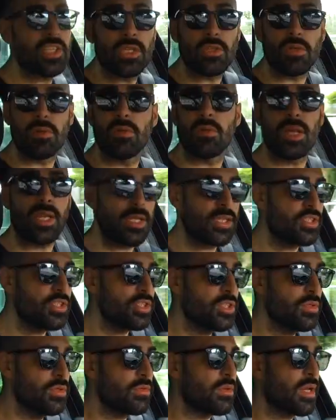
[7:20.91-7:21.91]
L'assetto non è
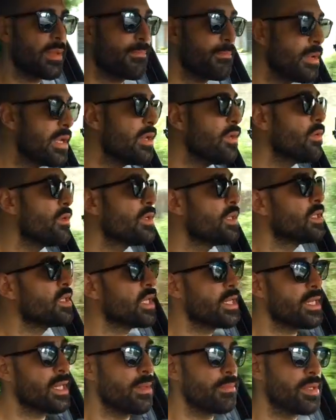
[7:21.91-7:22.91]
rigido nemmeno
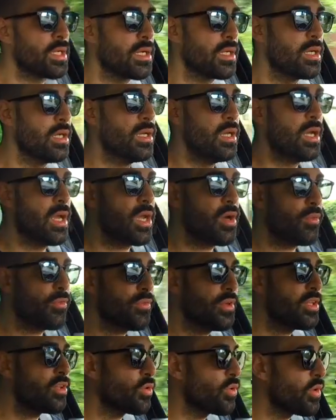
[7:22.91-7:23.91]
in dynamic, è un